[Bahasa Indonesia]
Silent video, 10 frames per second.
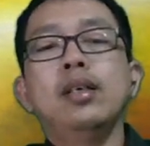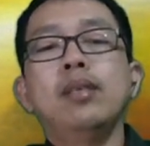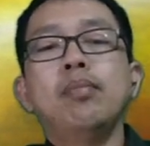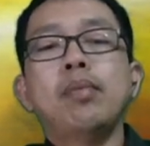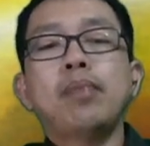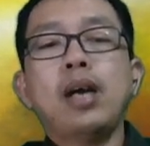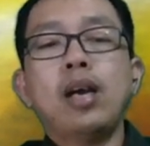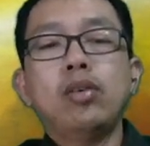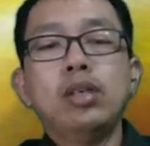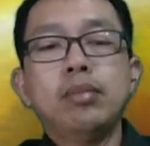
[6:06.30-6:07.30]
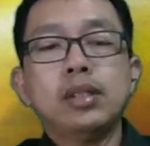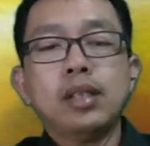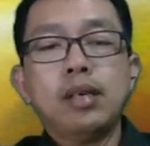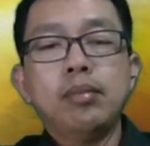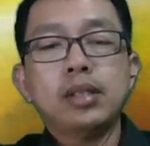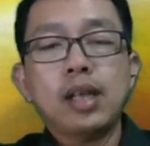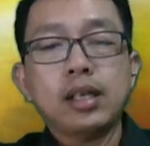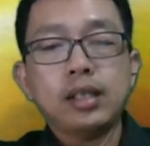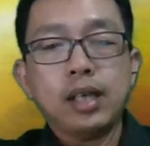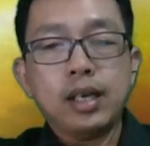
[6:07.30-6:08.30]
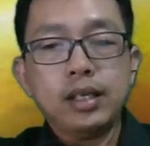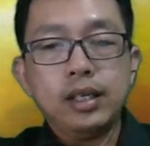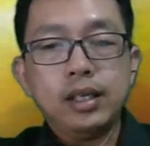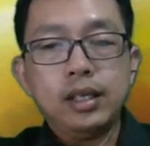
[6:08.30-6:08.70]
Mempengaruhinya besar, besar sekali.